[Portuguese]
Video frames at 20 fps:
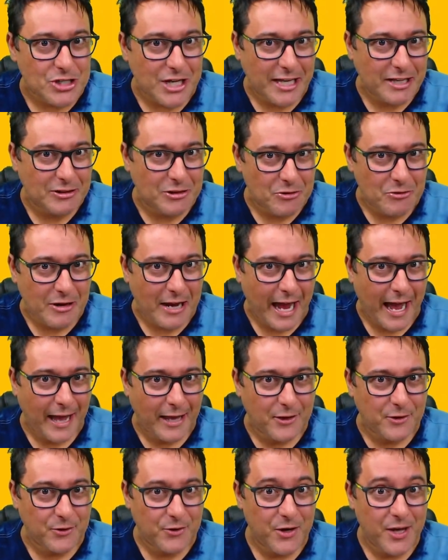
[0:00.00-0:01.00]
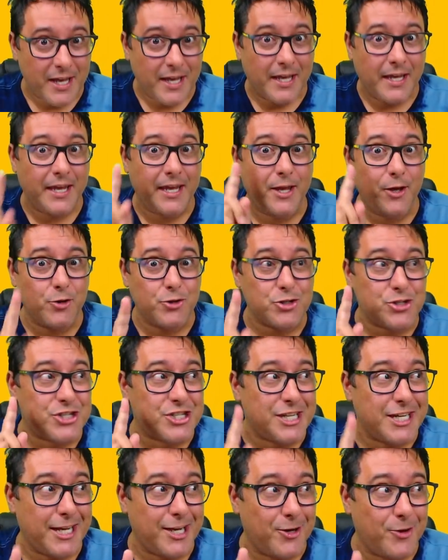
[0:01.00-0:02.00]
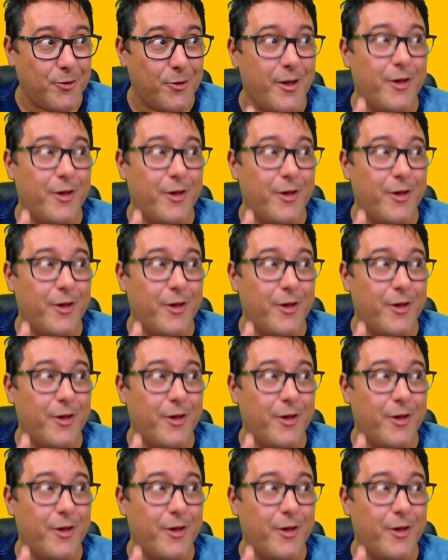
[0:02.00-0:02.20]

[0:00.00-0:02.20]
entre o Caio e o Gil,